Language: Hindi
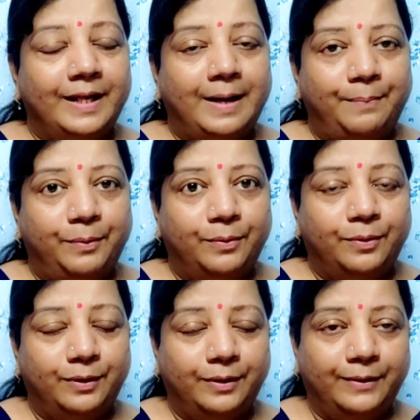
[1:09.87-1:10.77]
आप लोग
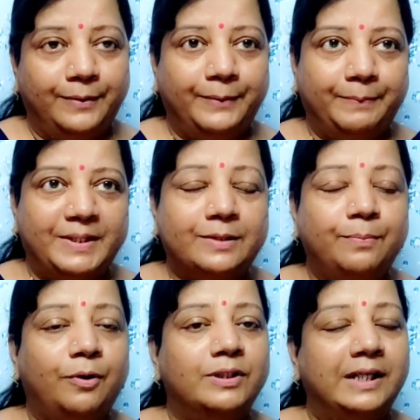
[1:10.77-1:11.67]
में से
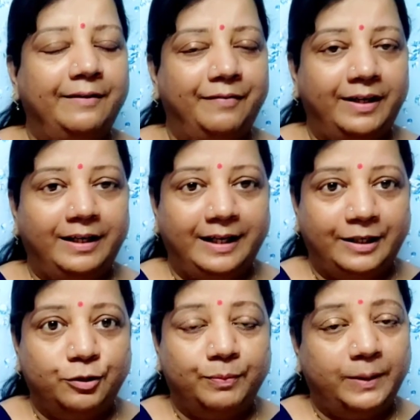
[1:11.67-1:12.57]
बहुत सारे फ्रेंड हैं
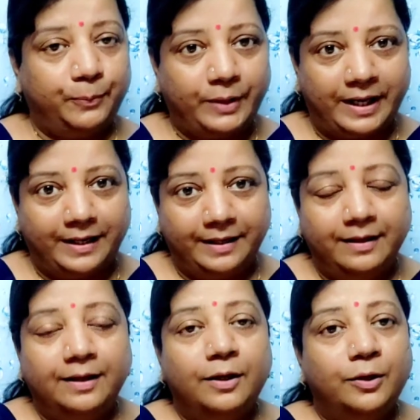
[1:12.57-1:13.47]
जो मेरे पुराने
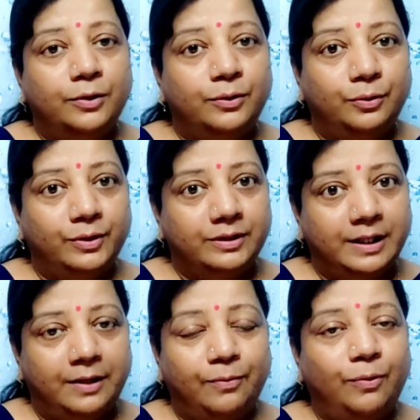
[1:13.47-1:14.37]
दोस्त
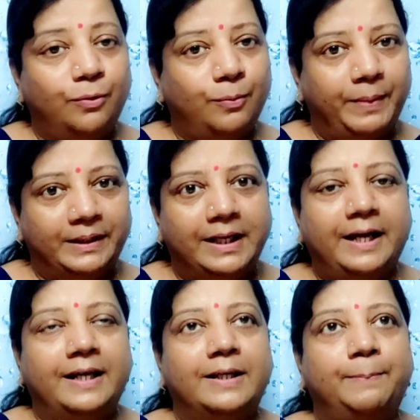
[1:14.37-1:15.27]
हैं उन लोग को पता
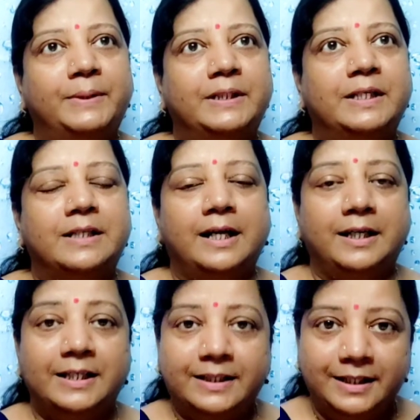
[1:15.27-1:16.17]
है कि पिछले साल
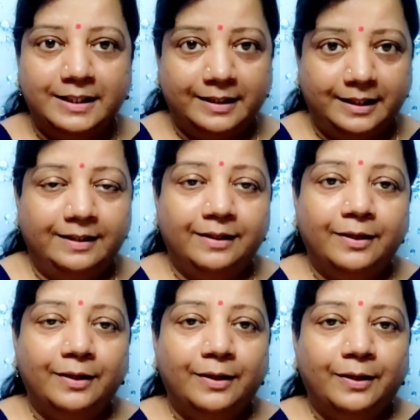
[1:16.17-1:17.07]
इसी दिन
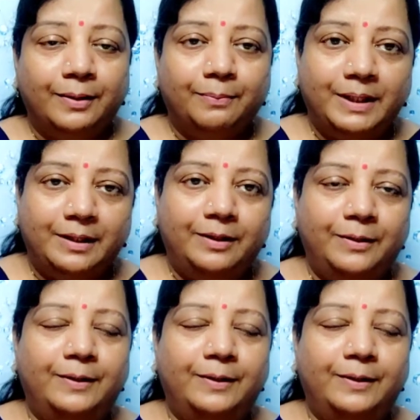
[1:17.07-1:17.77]
मेरी